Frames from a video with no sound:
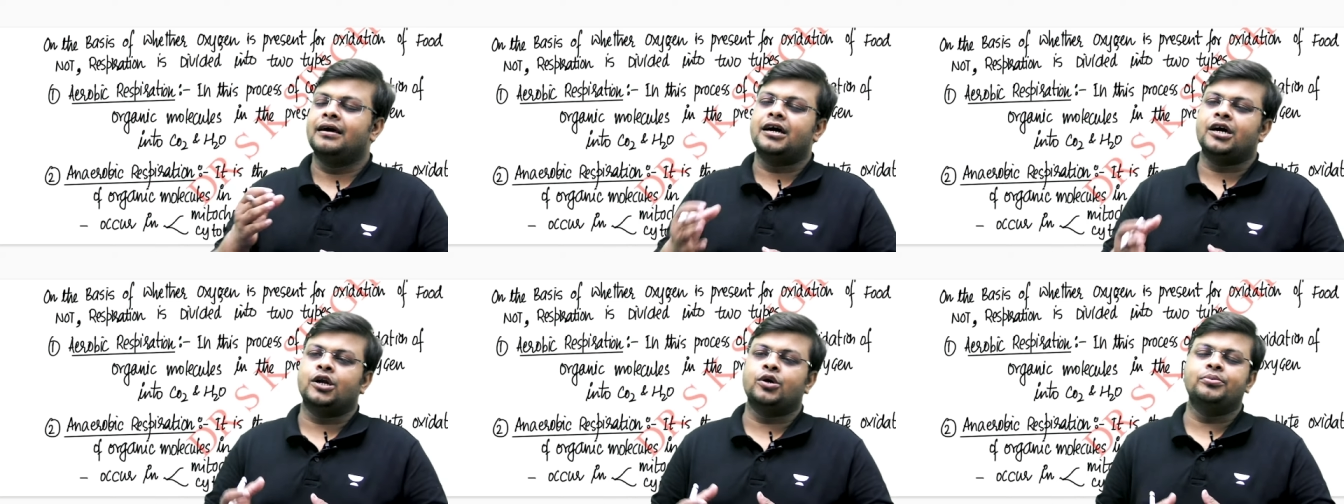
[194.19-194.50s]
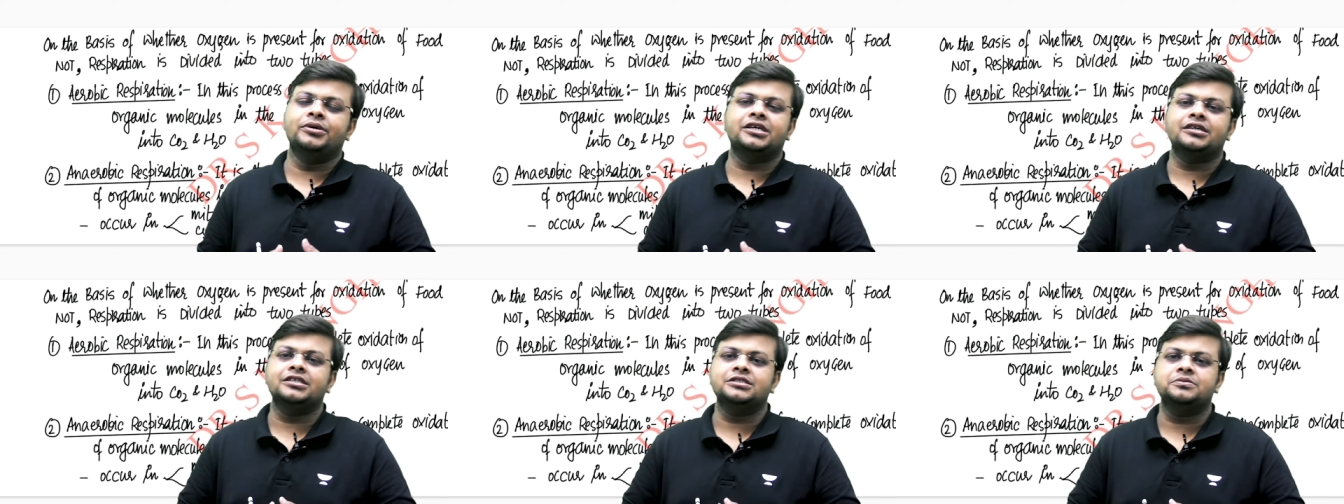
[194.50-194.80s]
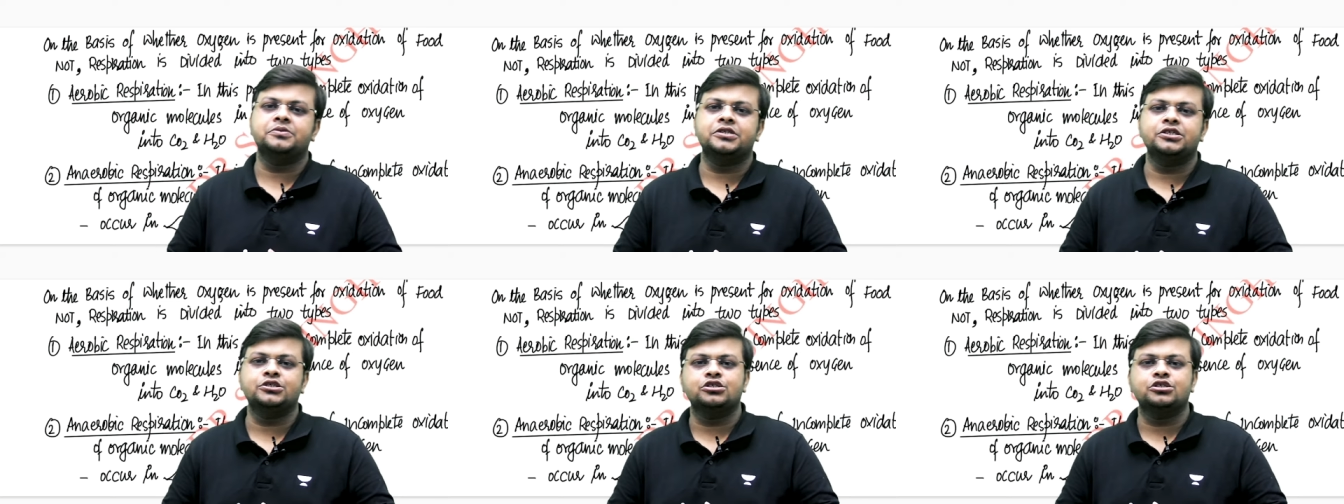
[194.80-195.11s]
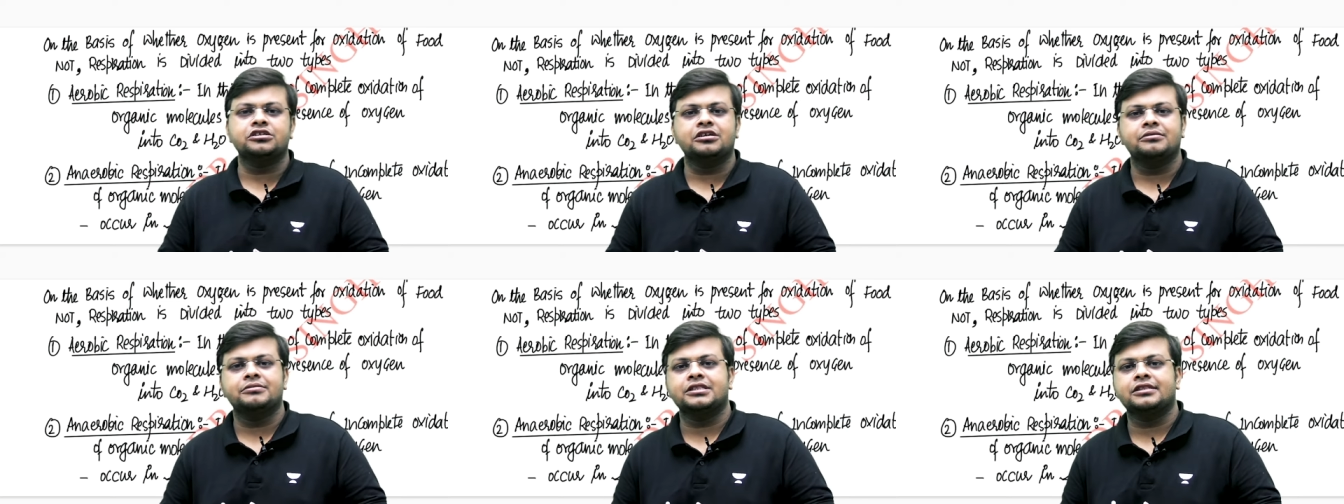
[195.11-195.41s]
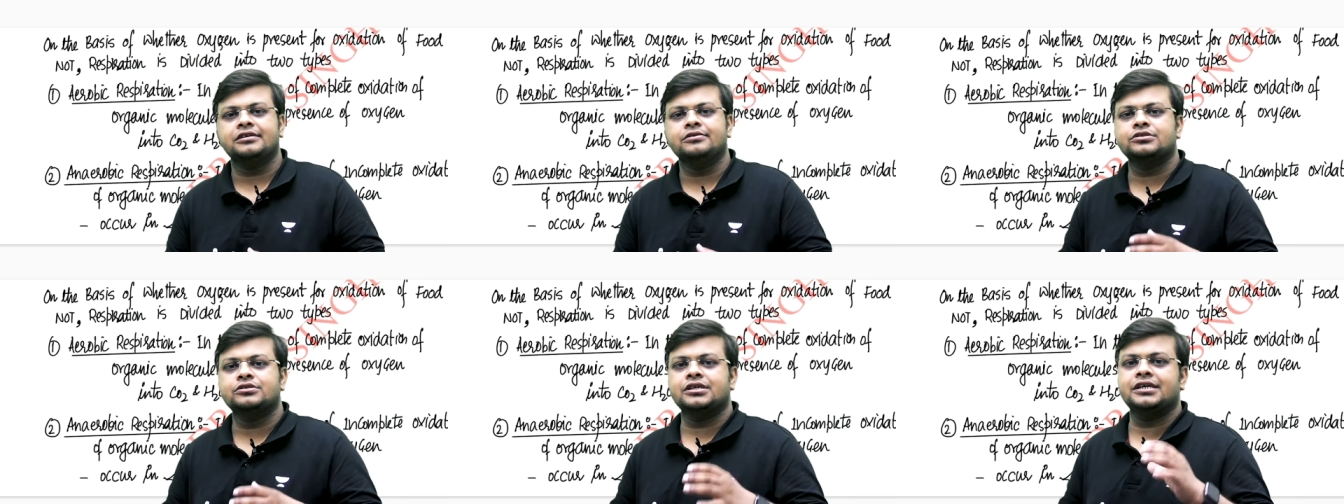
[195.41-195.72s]
एरोबिक रेस्पिरेशन का
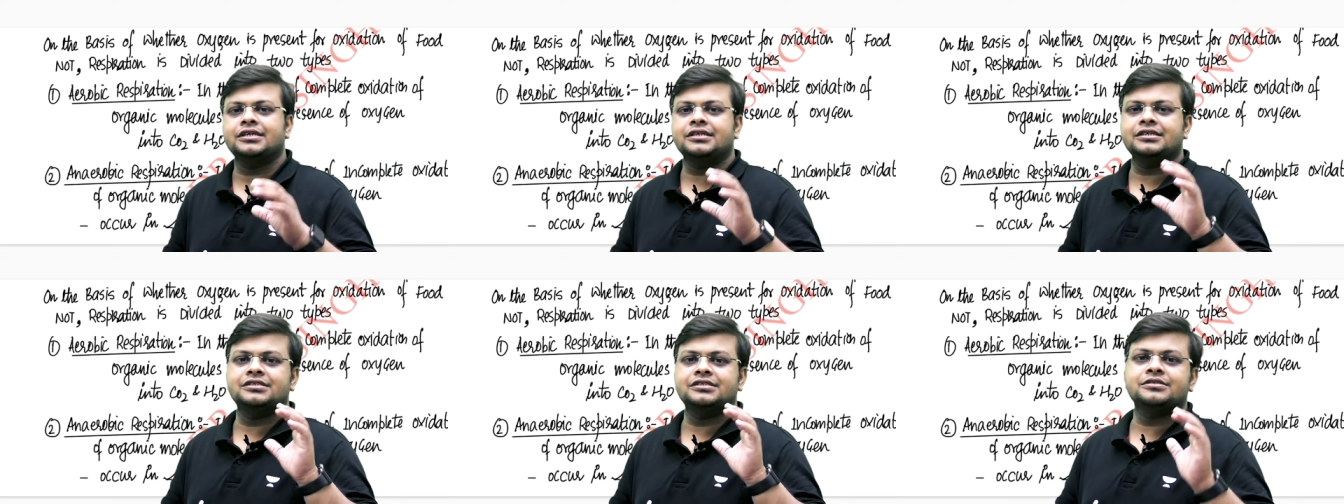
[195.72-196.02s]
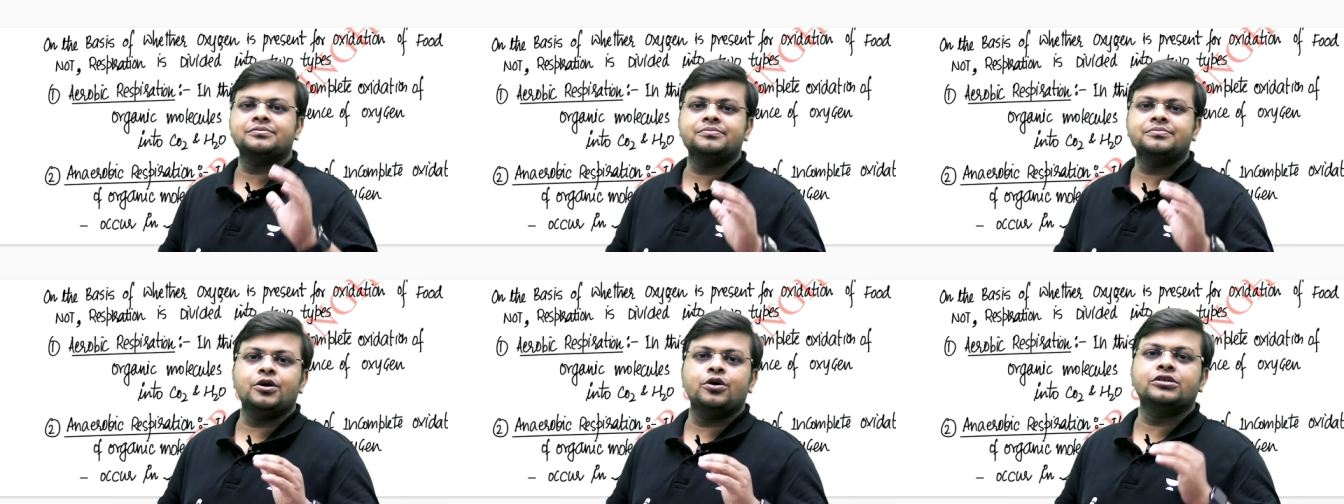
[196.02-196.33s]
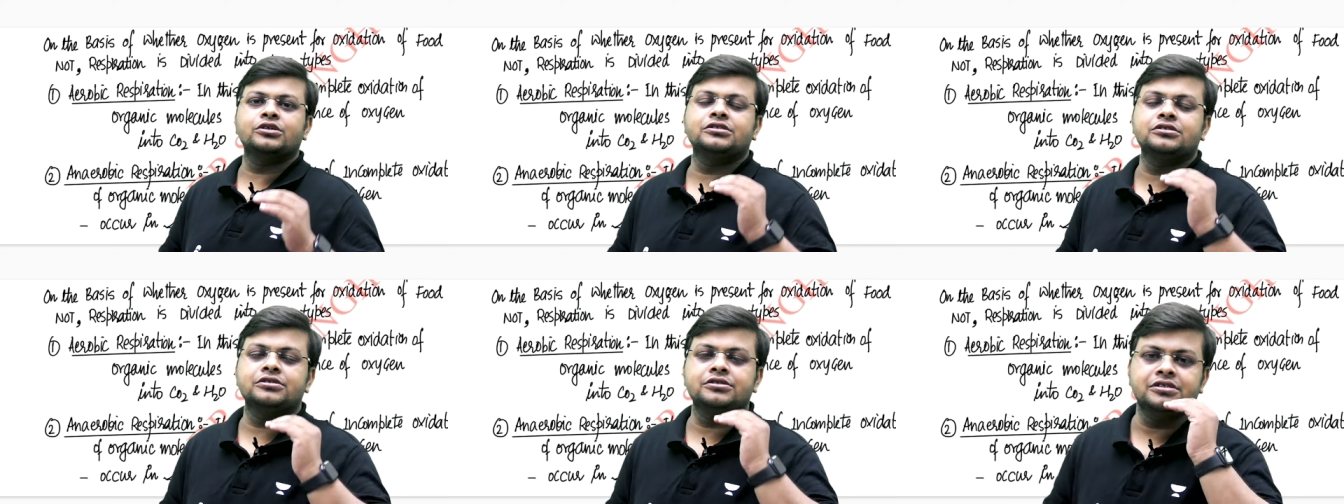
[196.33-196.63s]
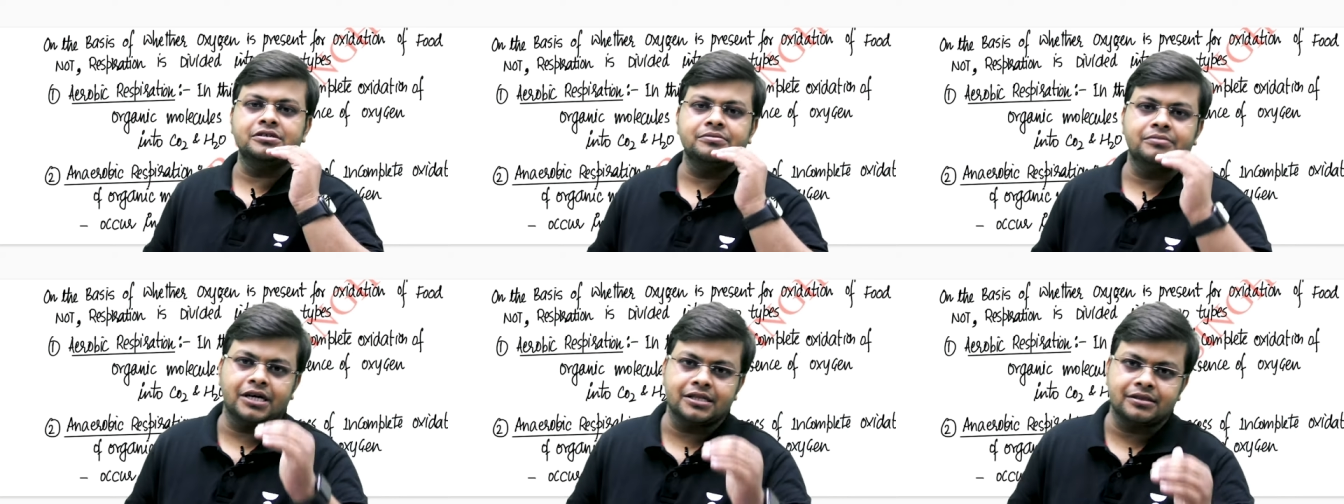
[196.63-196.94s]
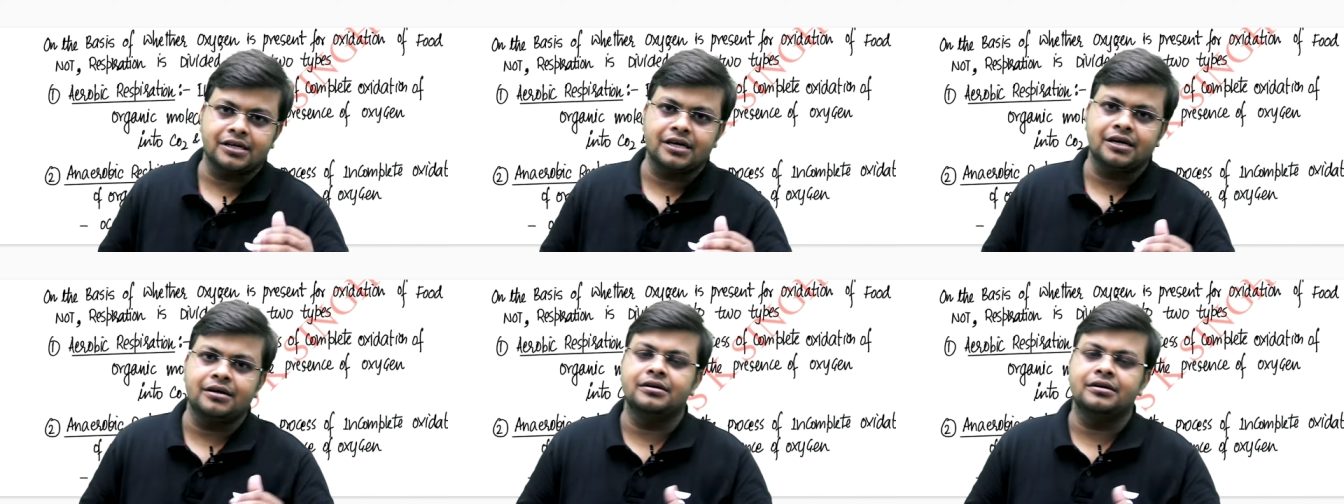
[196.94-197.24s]
मतलब होता है कि जिसमें ऑक्सीजन की
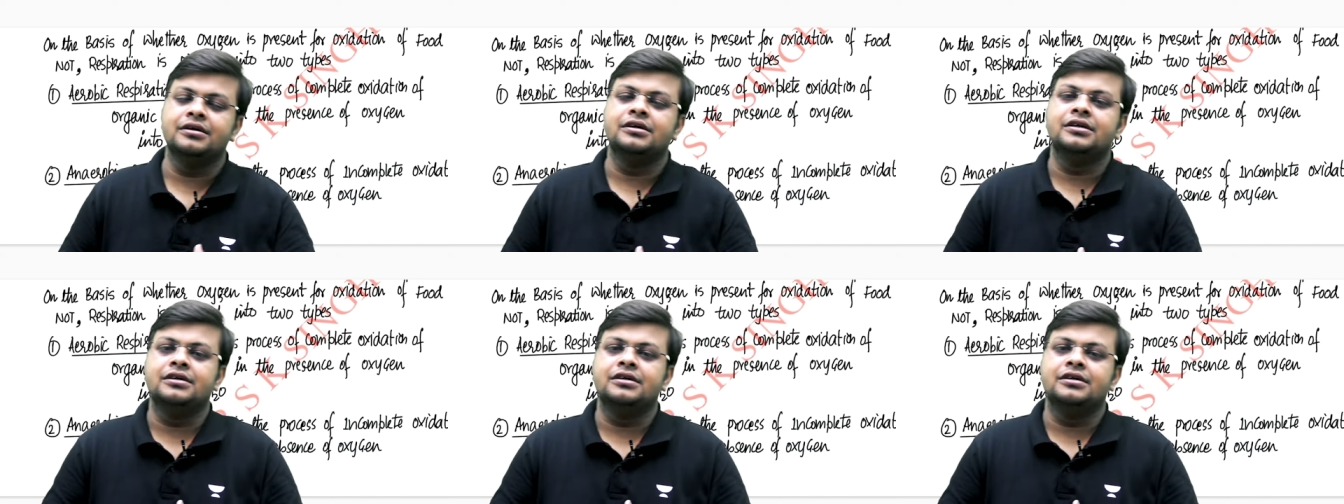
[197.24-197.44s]
मात्रा